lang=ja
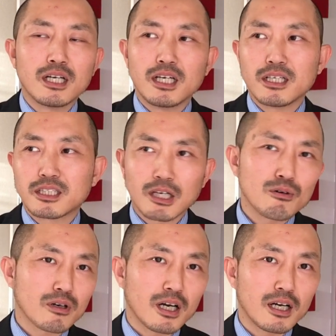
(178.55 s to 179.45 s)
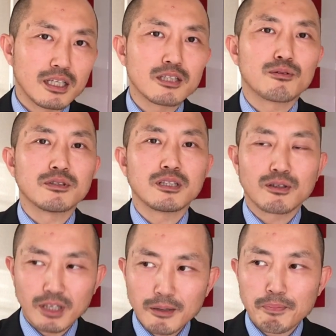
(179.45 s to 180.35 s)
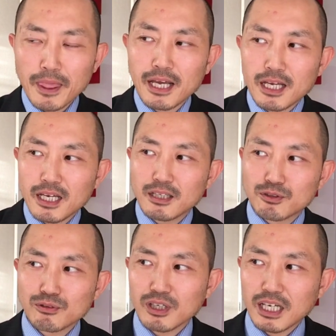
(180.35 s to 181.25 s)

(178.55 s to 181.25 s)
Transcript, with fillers: えー、した方がいいと思うんですよね。えー、そう